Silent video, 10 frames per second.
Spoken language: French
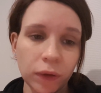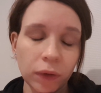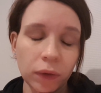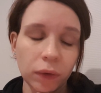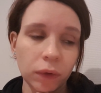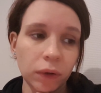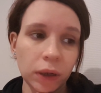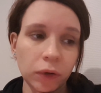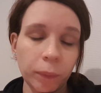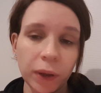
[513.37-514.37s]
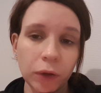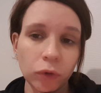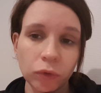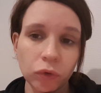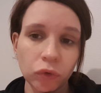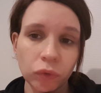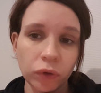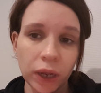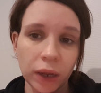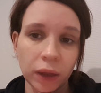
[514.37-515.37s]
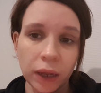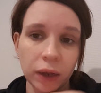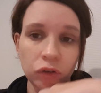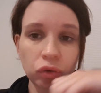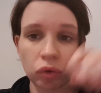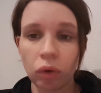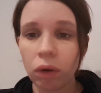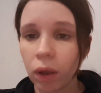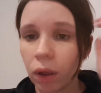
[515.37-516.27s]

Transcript: la température parce que je trouve qu'elle a, la chaud.